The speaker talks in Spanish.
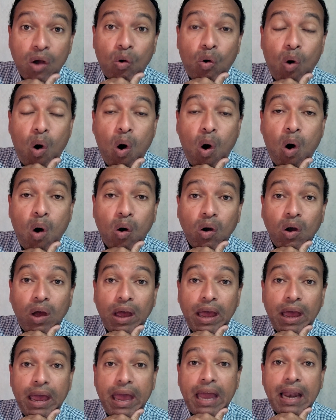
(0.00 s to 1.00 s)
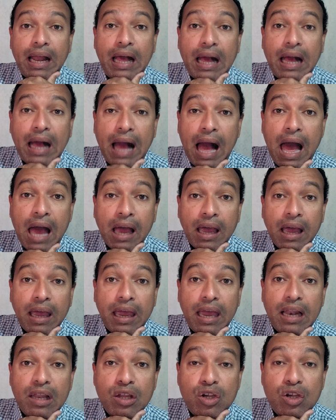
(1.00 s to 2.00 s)
con el can,
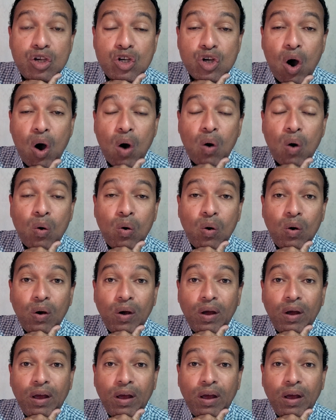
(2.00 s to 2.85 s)
el show